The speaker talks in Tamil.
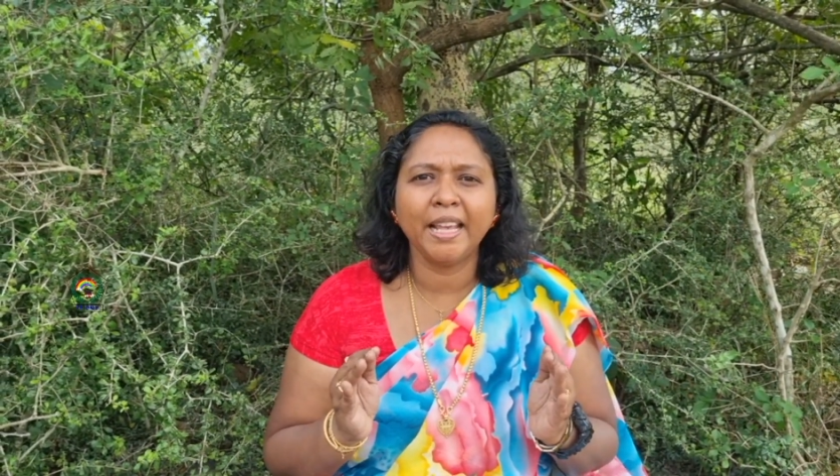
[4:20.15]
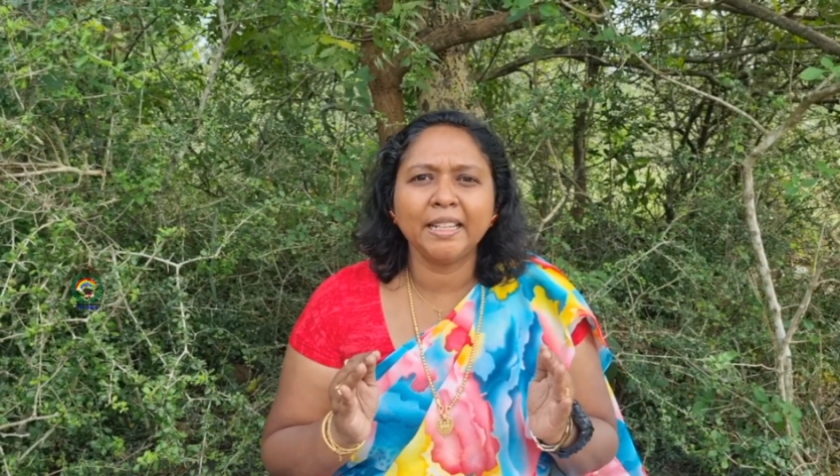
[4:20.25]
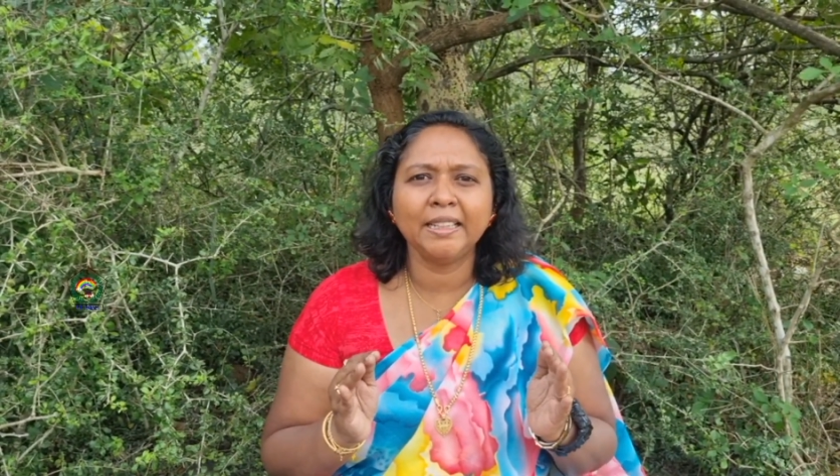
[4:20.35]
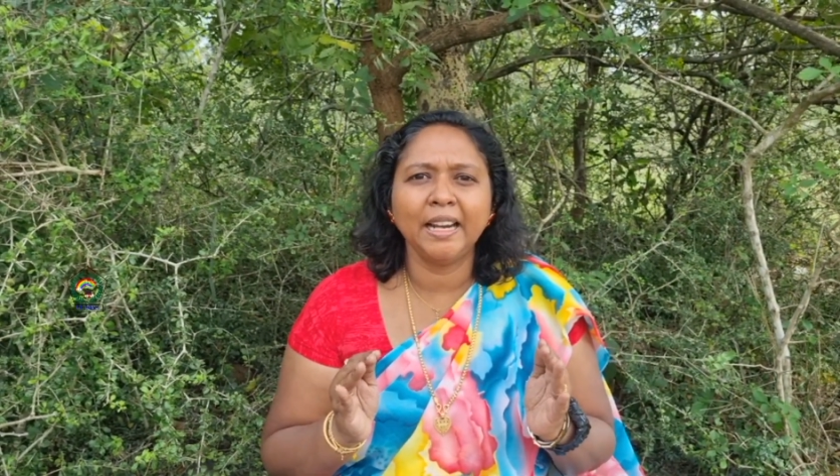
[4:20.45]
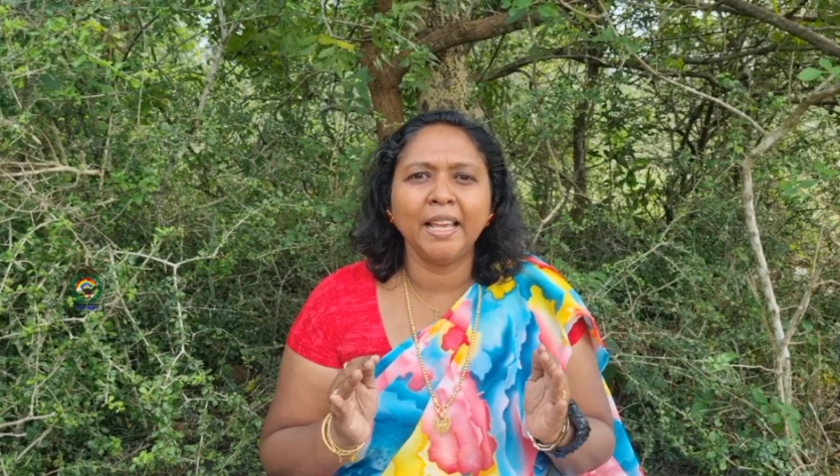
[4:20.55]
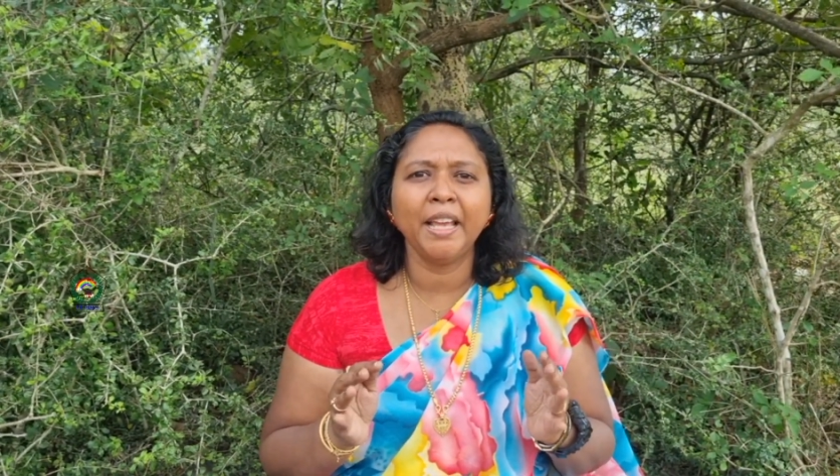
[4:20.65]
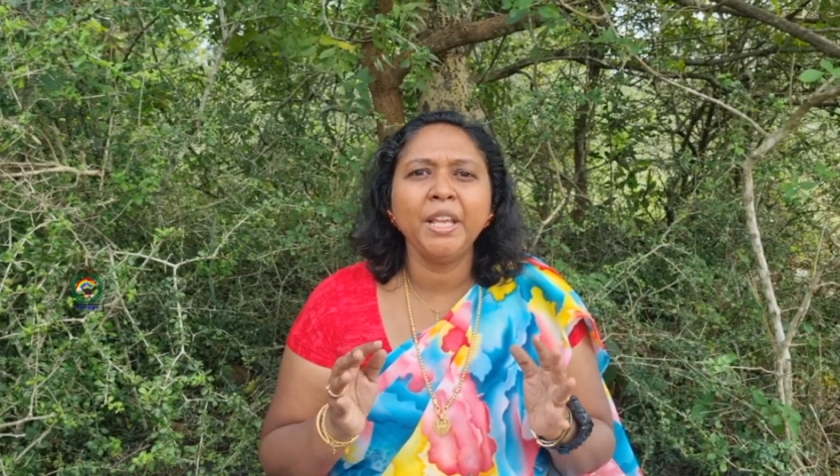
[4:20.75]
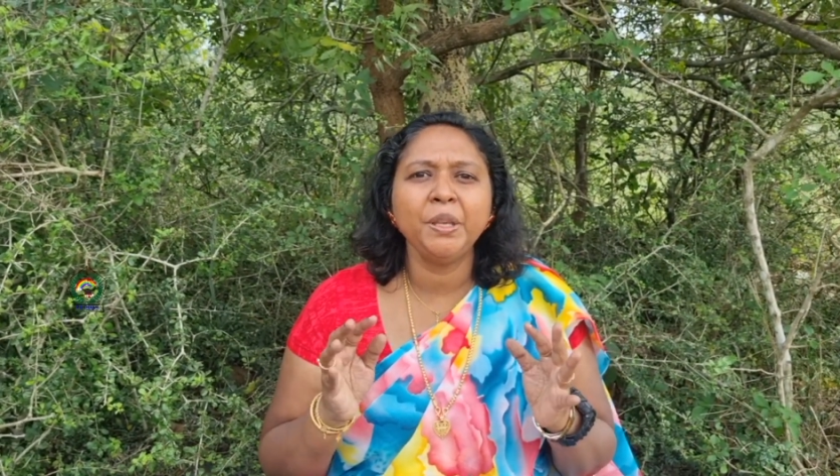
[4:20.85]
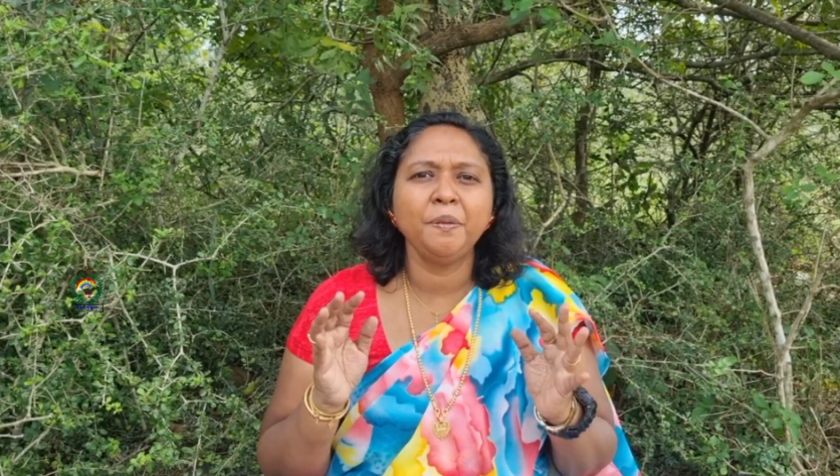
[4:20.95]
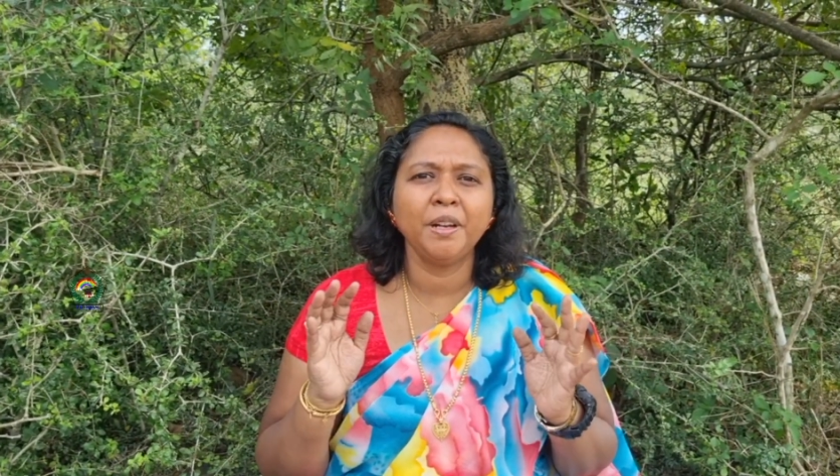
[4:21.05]
நேரத்தில்
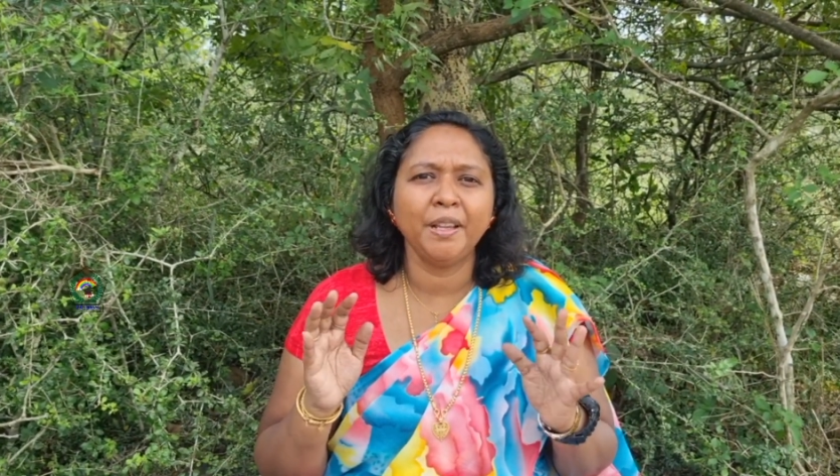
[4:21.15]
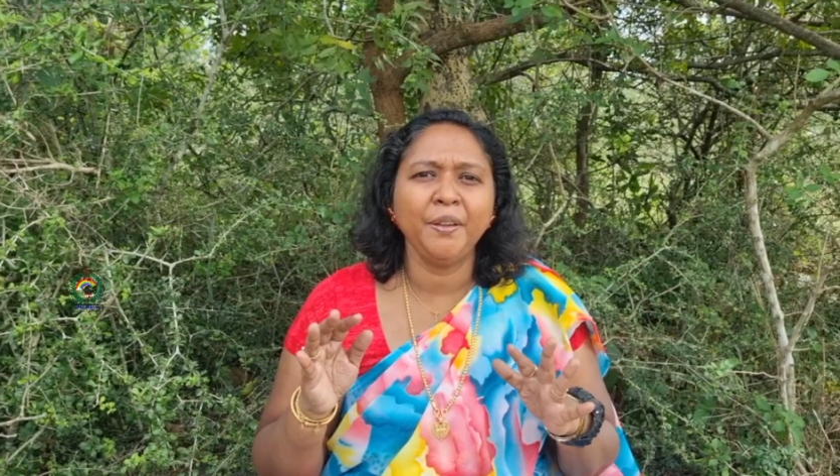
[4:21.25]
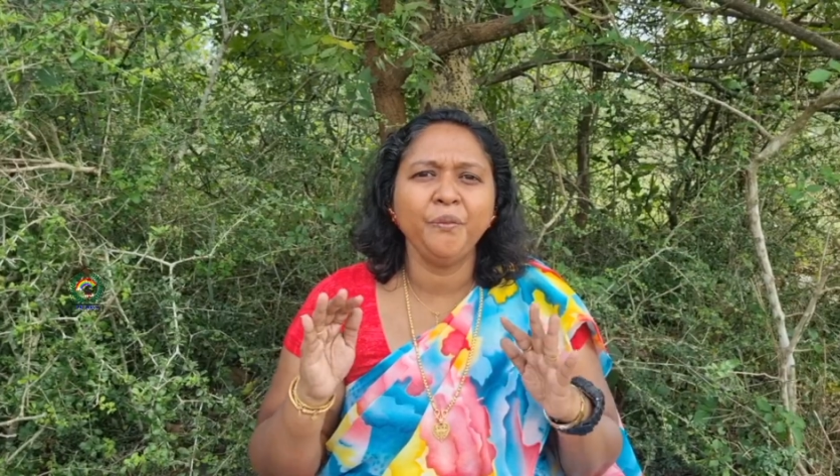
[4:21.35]
இவர்